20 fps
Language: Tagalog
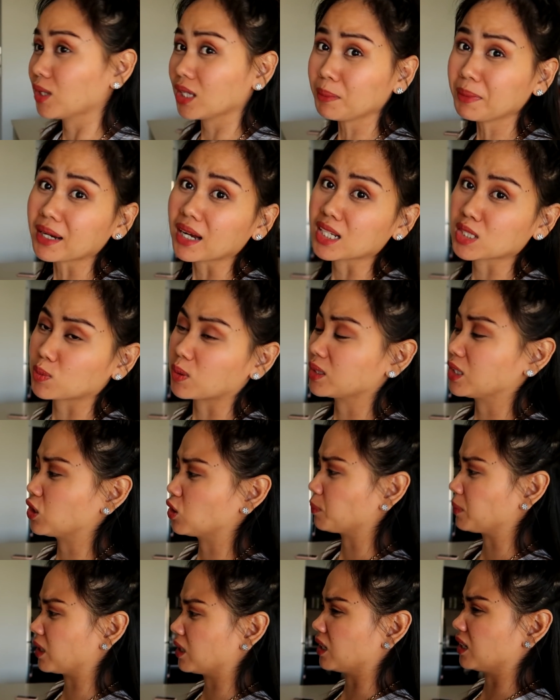Wala namang aswang
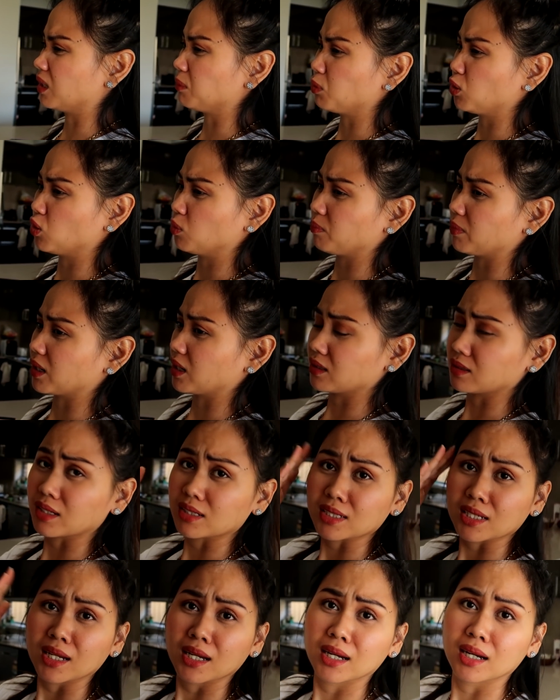dito. Parang, alam mo parang
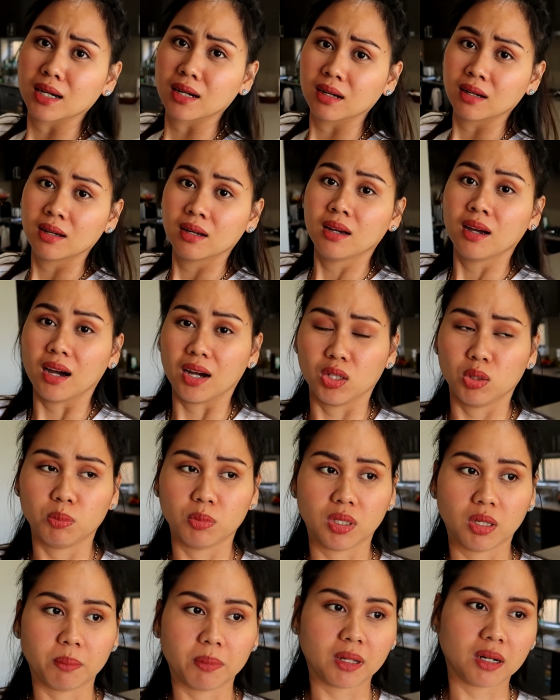nasa, ano
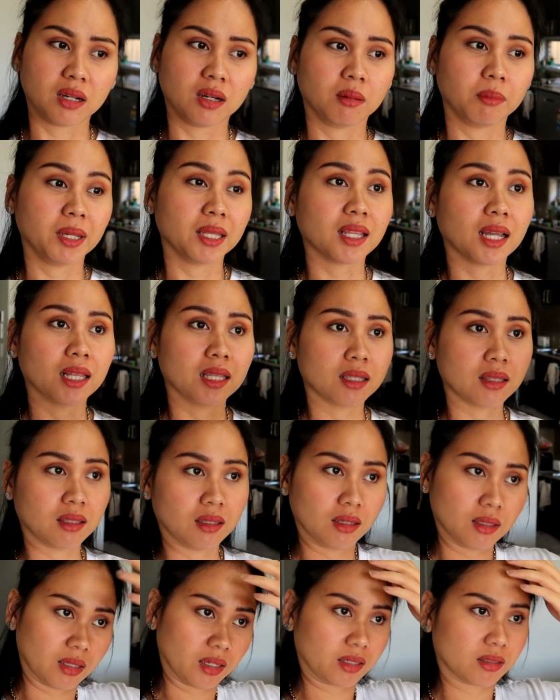muna, parang
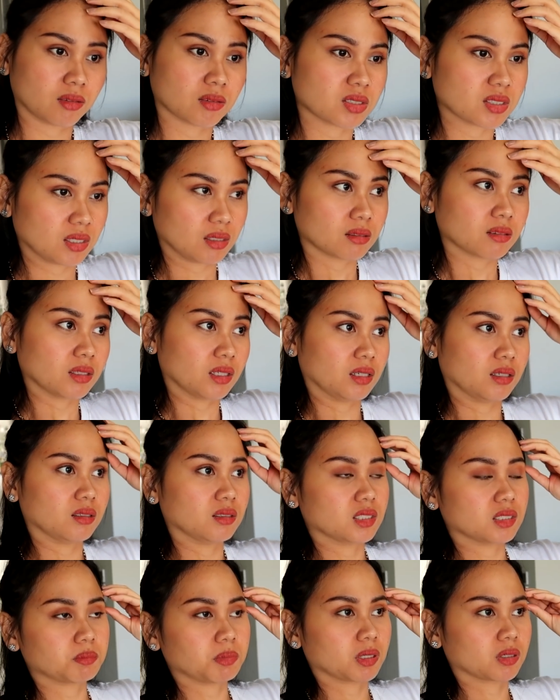mentality, like, you see
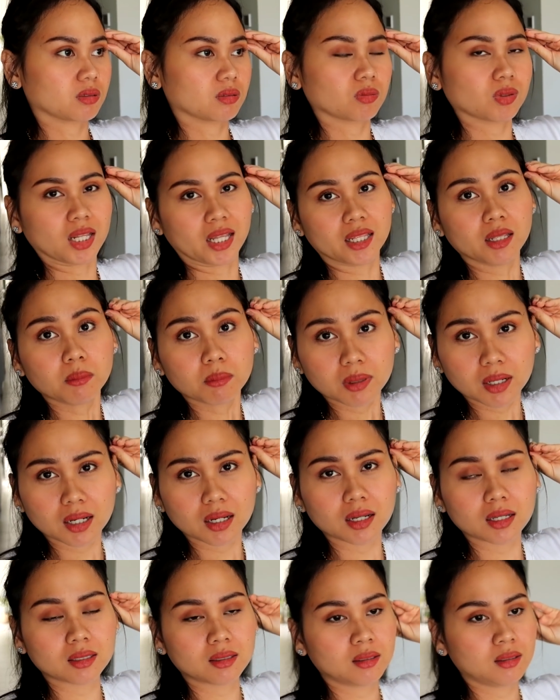things. Pero wala
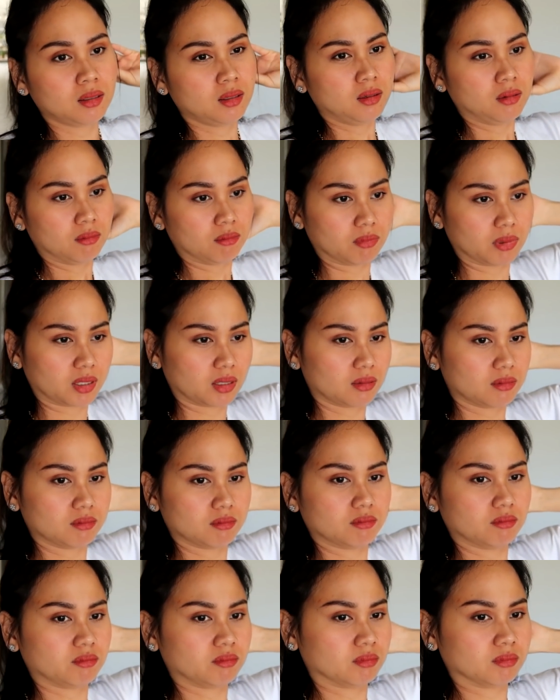naman. Parang,
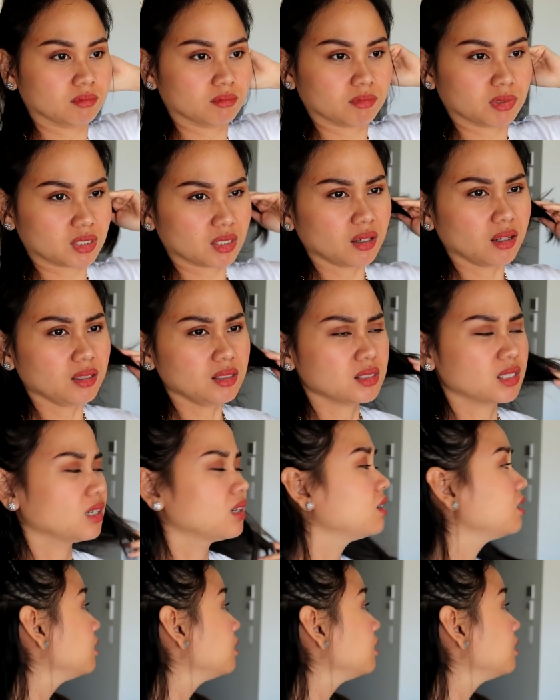basta guys.